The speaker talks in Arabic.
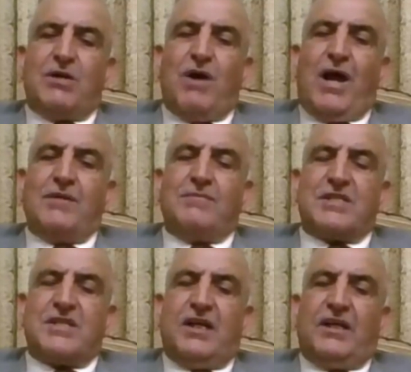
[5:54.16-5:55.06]
وعي
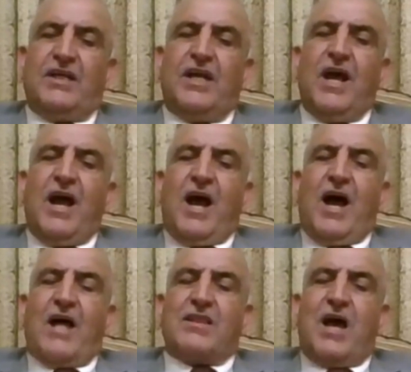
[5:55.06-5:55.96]
مسيحي
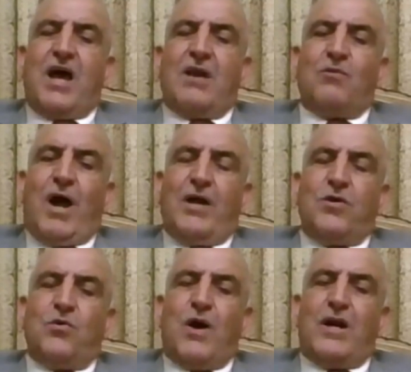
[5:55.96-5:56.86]
هذا
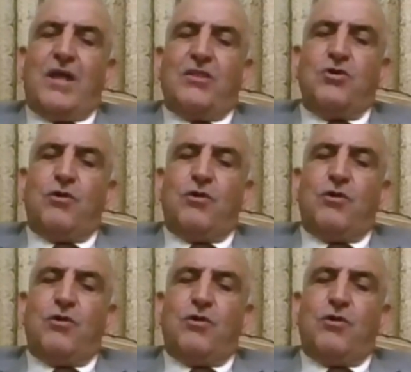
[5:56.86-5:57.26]
الوعي هو الذي